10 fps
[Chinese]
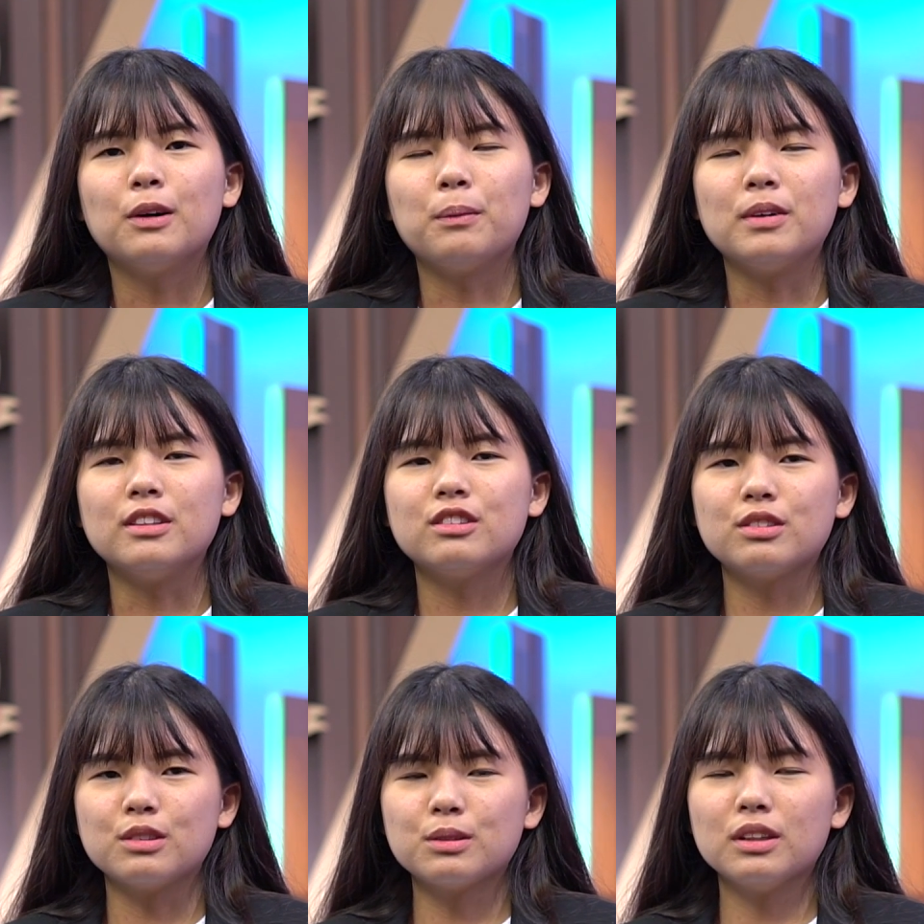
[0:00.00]
我们
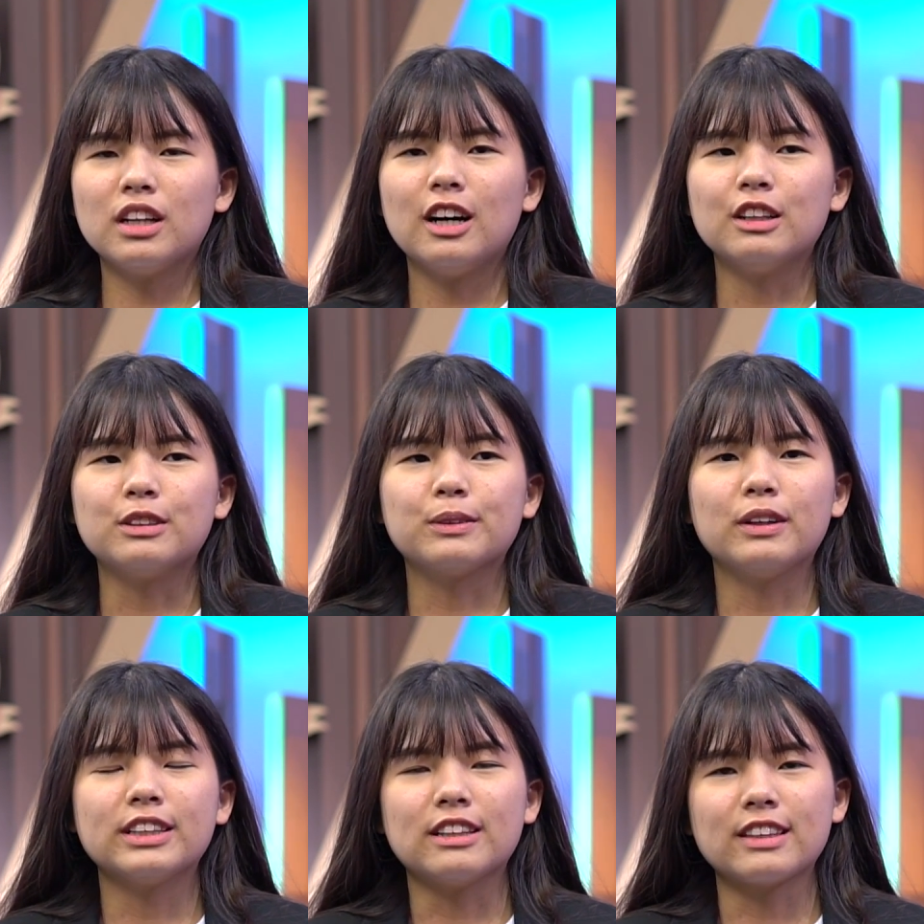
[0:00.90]
实做了很
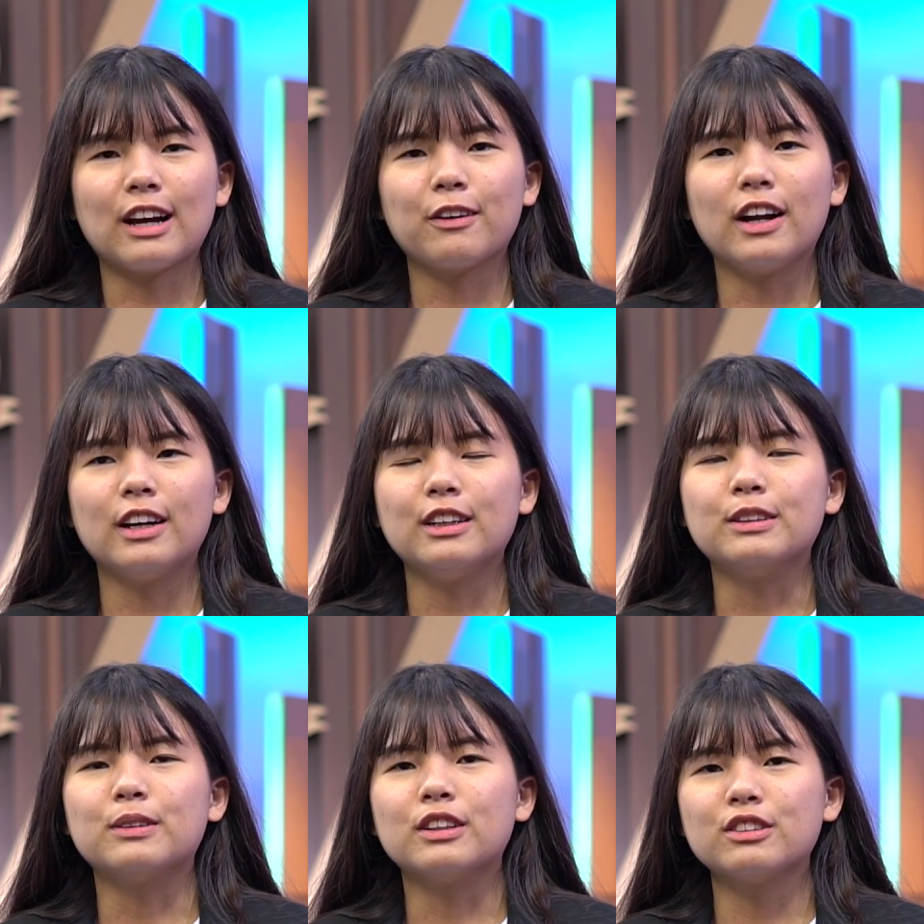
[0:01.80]
多，也参观了
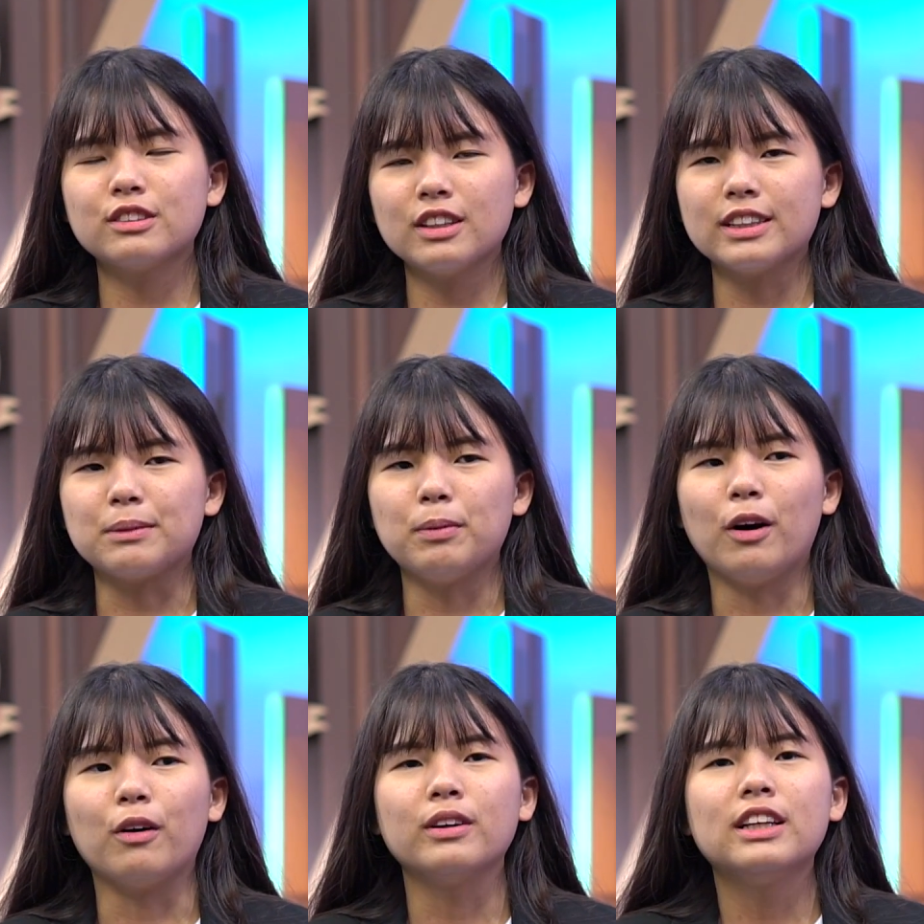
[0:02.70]
很多摄影
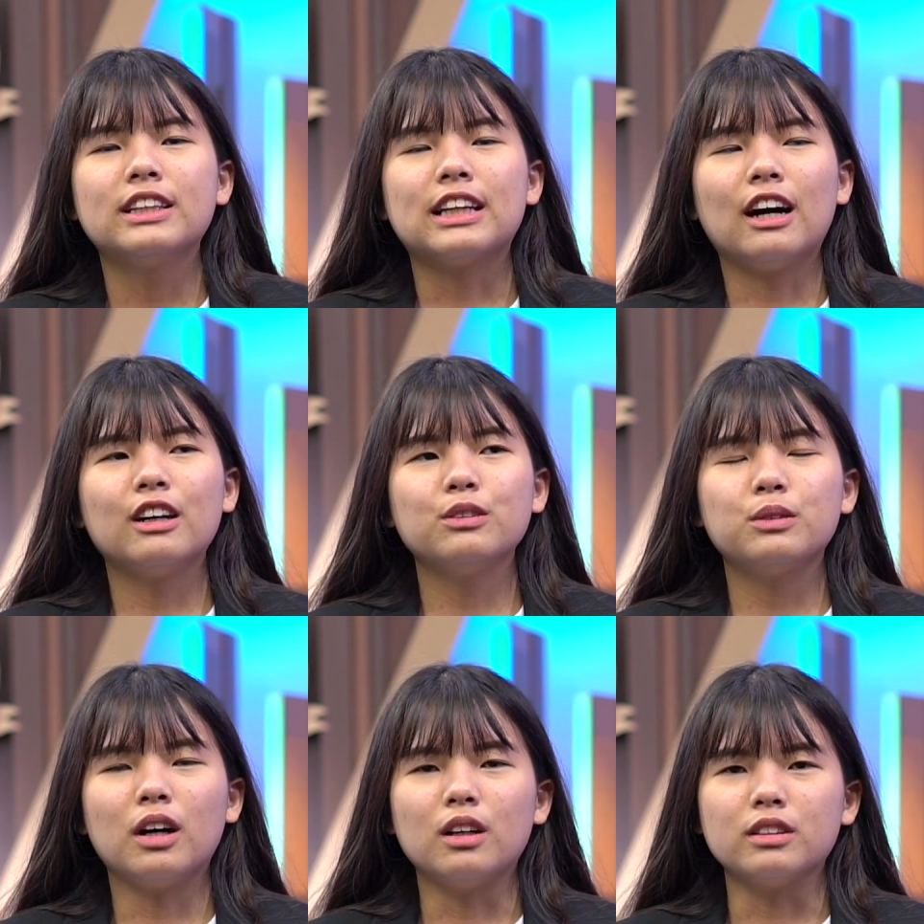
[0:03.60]
棚，然后
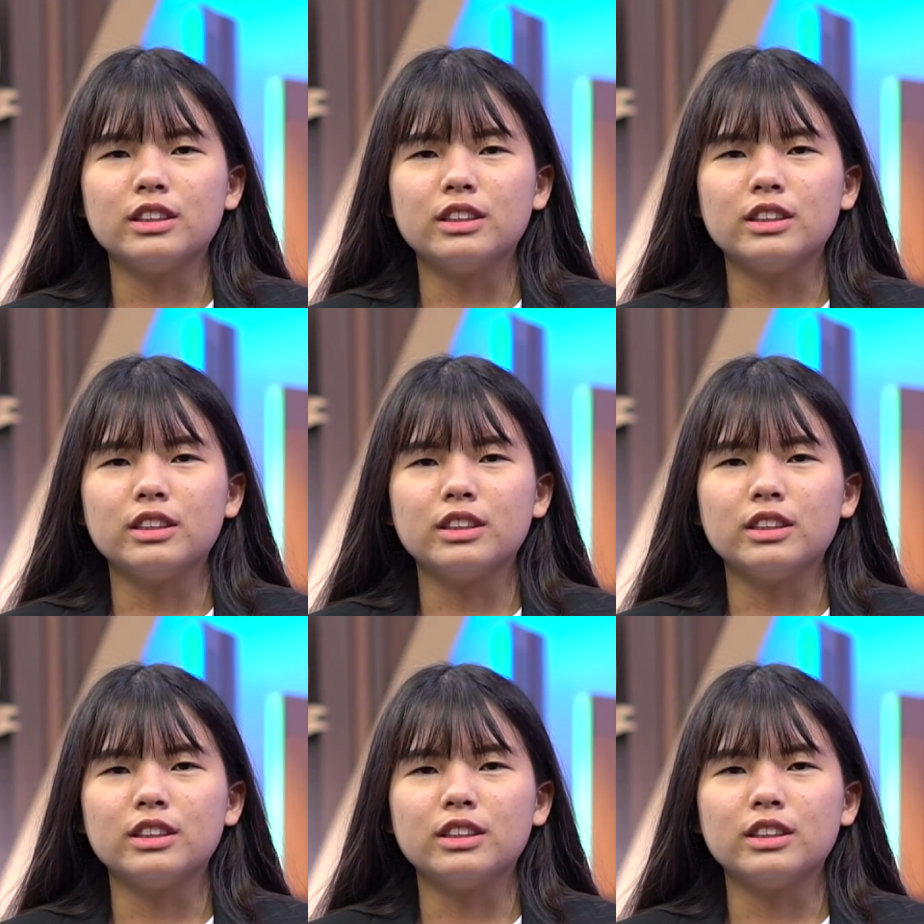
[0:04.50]
嗯，